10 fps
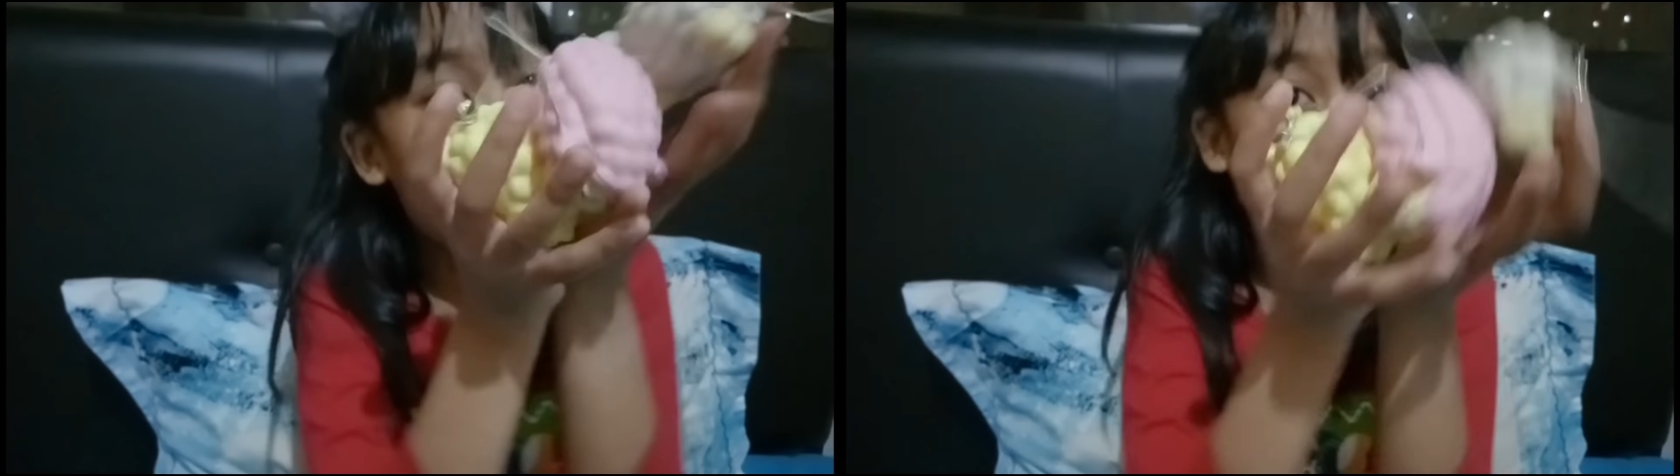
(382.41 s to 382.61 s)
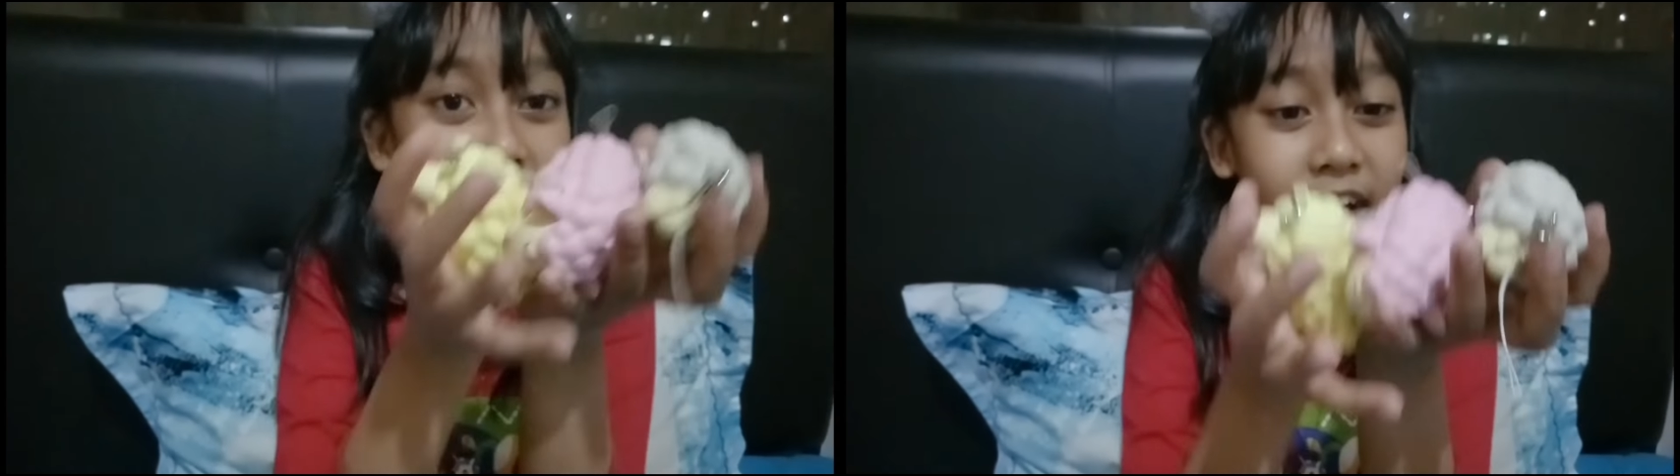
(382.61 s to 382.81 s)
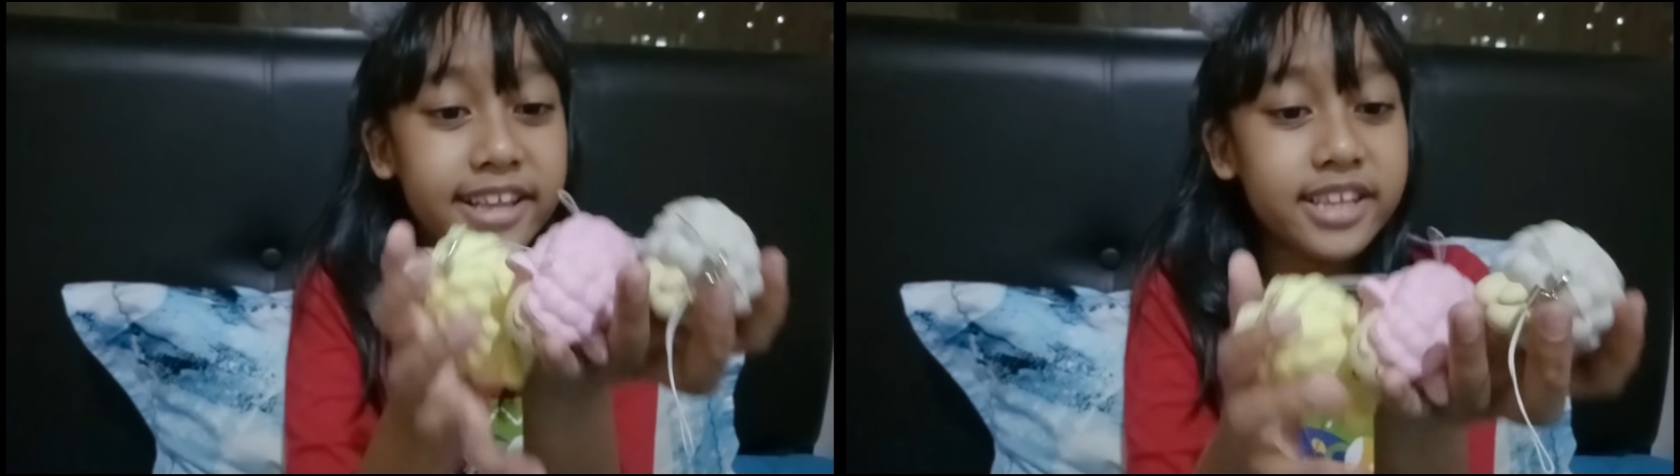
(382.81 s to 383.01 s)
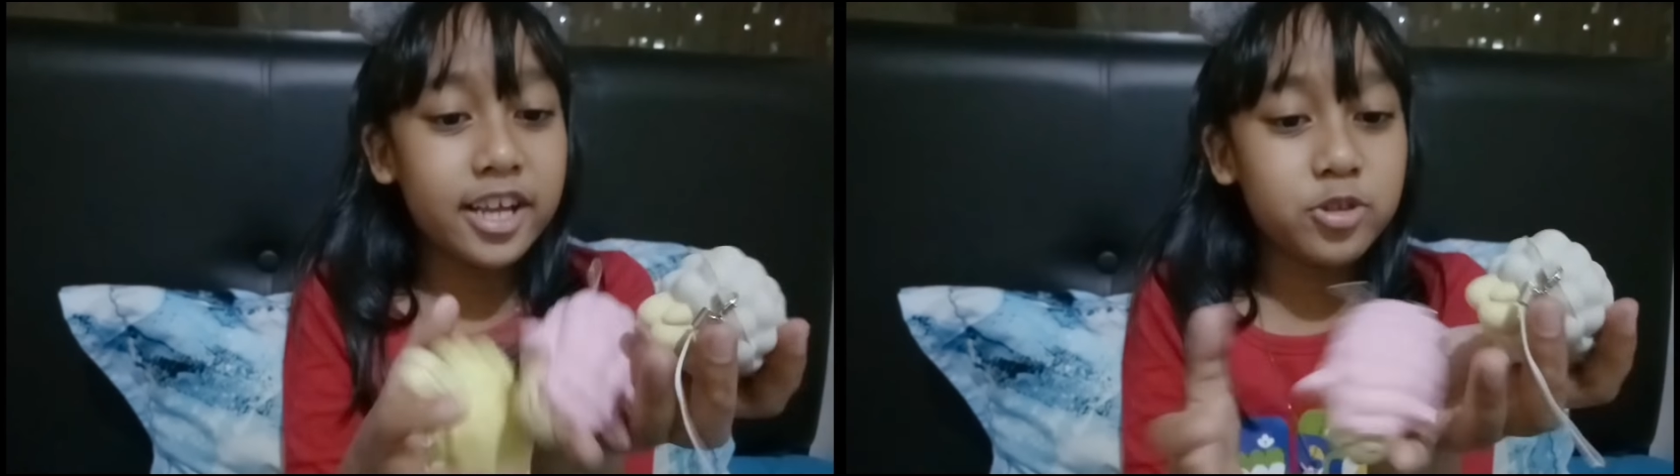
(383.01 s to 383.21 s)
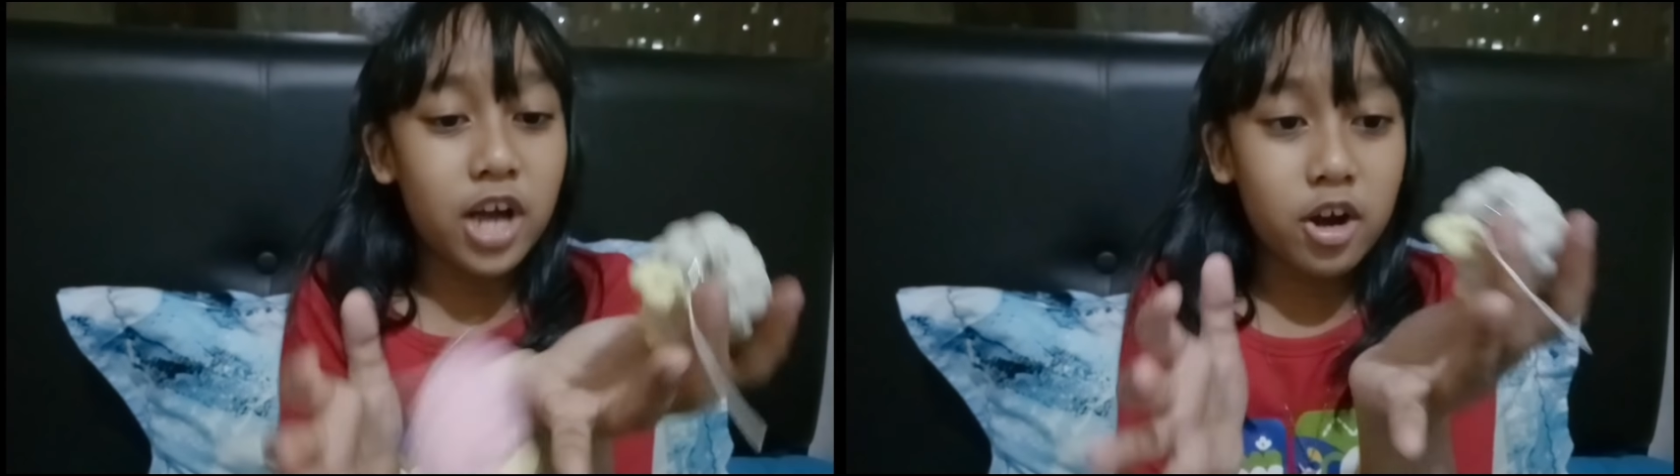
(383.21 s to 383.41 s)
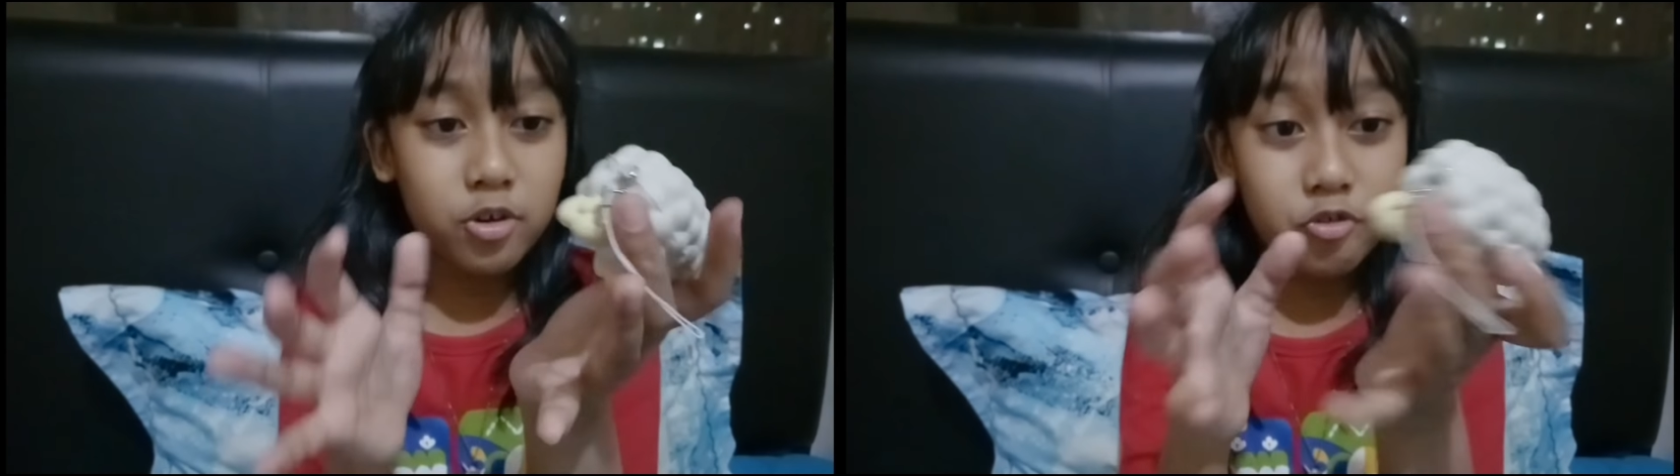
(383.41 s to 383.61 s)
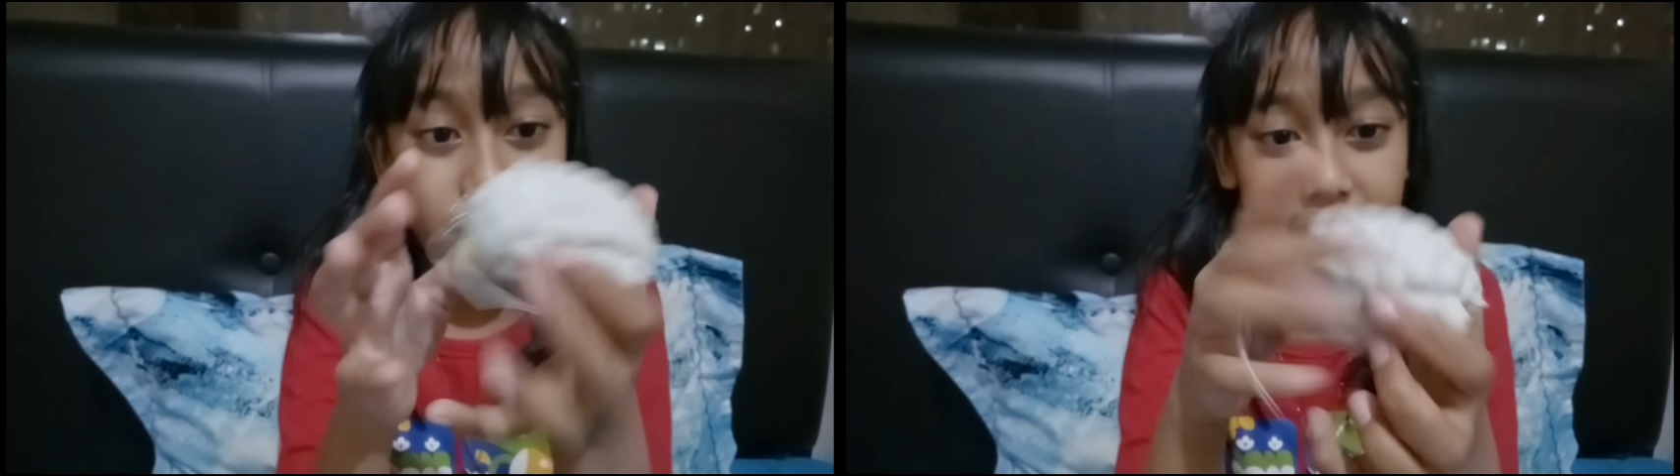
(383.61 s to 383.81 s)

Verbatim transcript: yang lain yaitu yang